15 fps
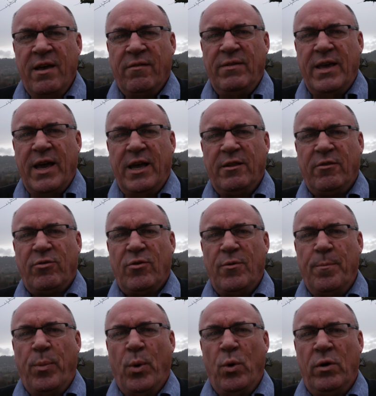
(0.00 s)
wie ein
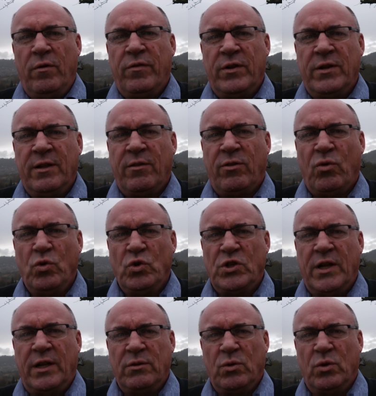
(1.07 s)
Symbol für den
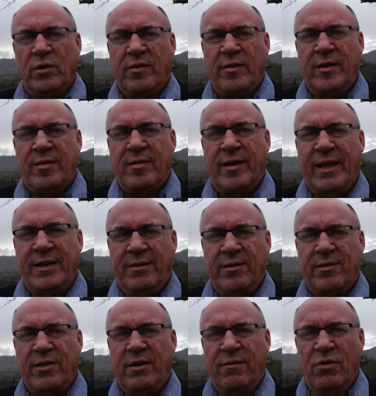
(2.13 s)
Zustand unseres
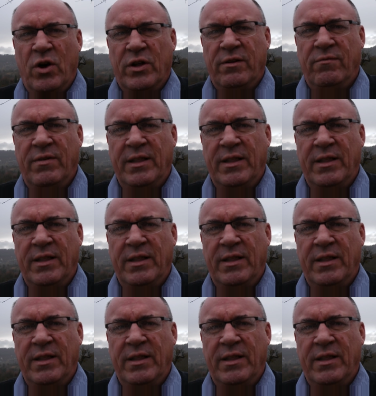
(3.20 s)
Landes geworden.